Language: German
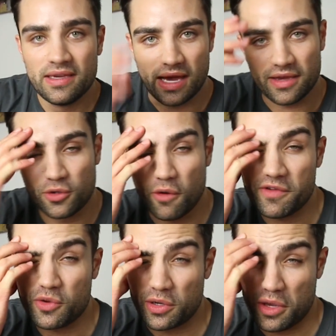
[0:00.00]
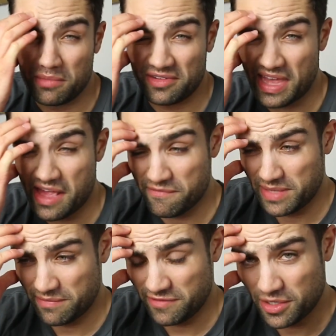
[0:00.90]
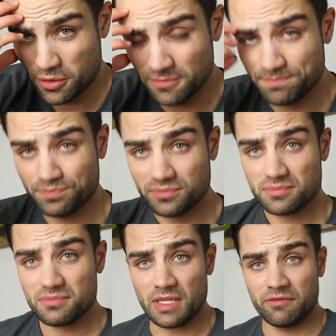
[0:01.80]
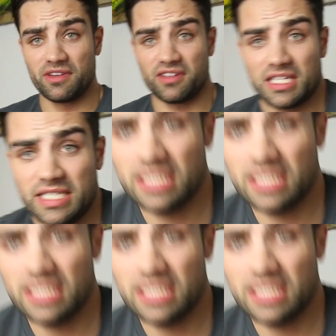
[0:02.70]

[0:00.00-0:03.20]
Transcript: Ja, ich hoffe, ich konnte euch ein bisschen helfen mit dem Video. Wie gesagt,